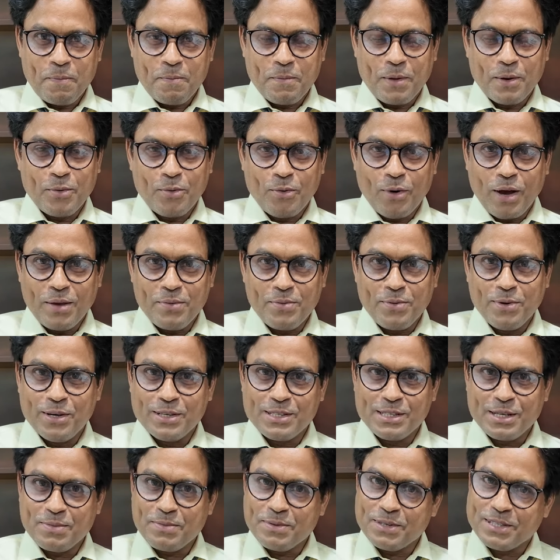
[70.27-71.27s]
মানে ওয়াইফ
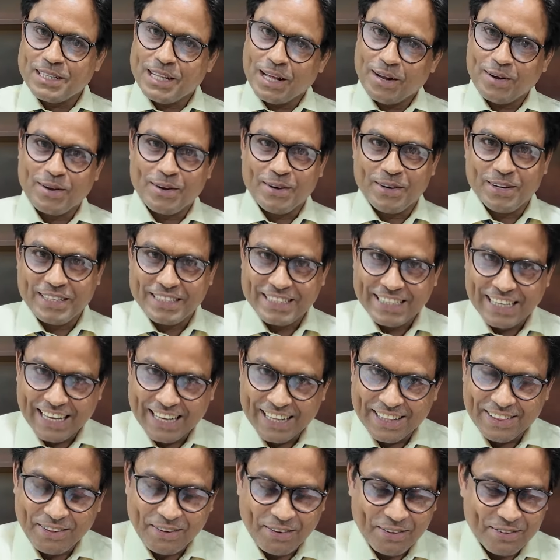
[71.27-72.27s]
হয়ে যাওয়ার পর সে দারোগা হয়ে
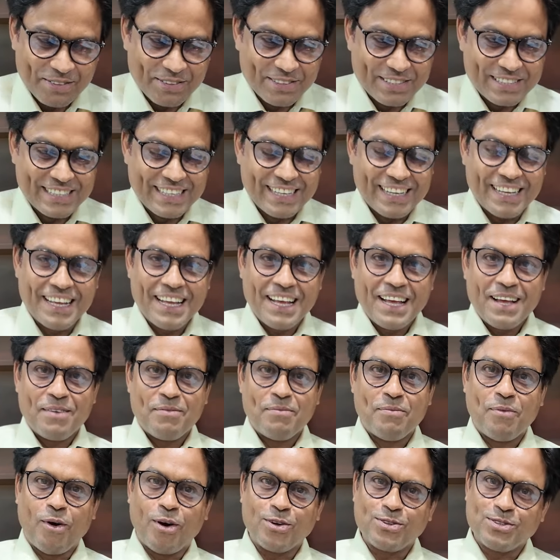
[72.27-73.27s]
যায় তখন তো সে
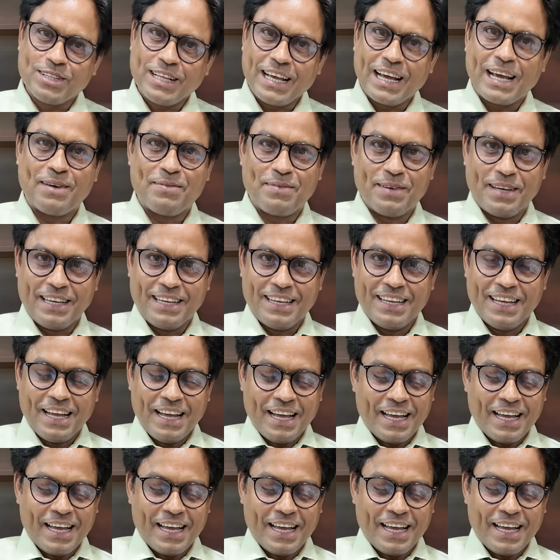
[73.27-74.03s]
ভয় তো দেখাবেই